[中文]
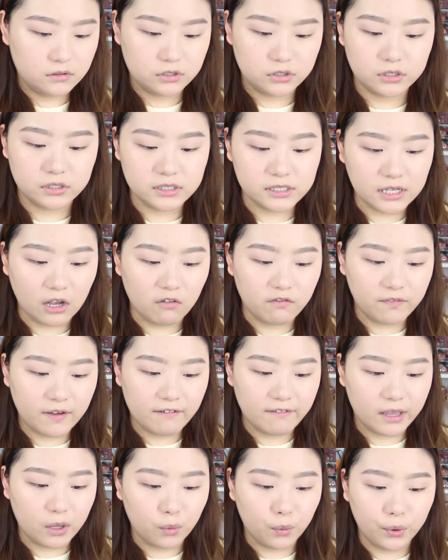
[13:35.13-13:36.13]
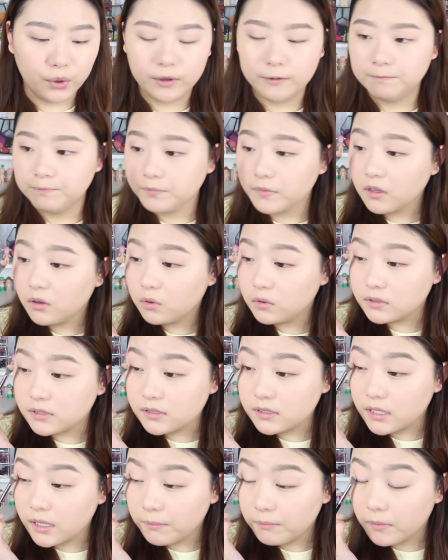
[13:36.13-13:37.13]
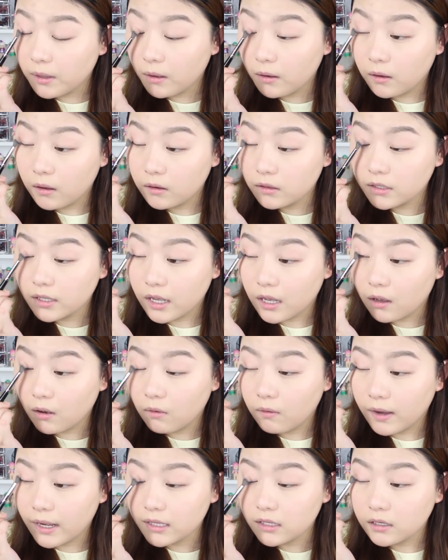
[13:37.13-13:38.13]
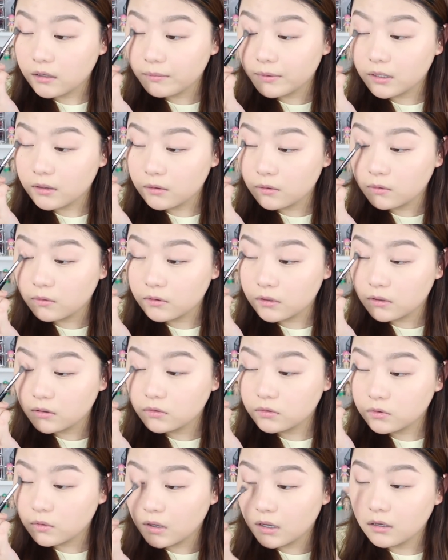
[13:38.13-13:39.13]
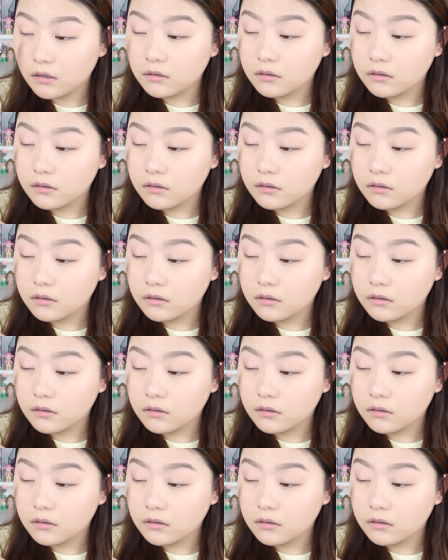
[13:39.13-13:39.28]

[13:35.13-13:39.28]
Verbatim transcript: 这是小范围，因为我今天没有想要画特别浓的妆。